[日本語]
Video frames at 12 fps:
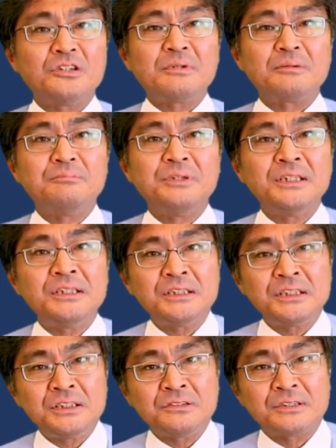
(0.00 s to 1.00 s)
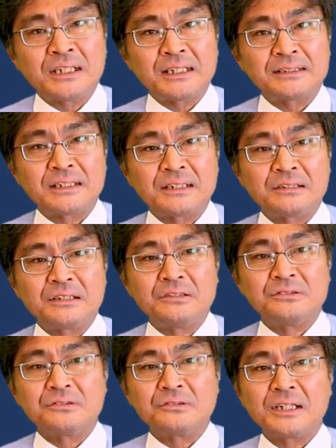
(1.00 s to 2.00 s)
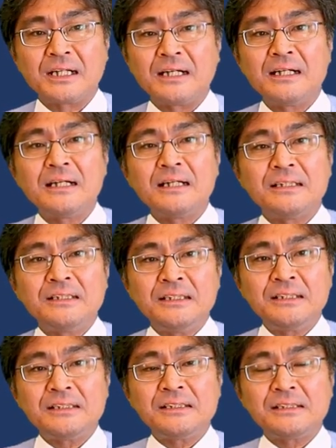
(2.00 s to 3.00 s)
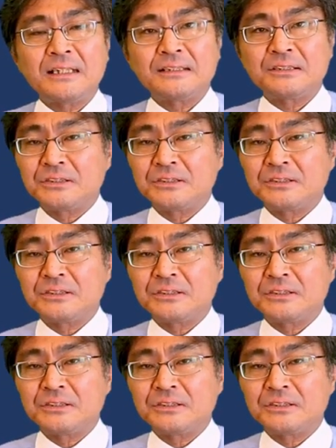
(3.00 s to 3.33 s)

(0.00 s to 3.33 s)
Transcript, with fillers: 例えば BG の長さっていうのが1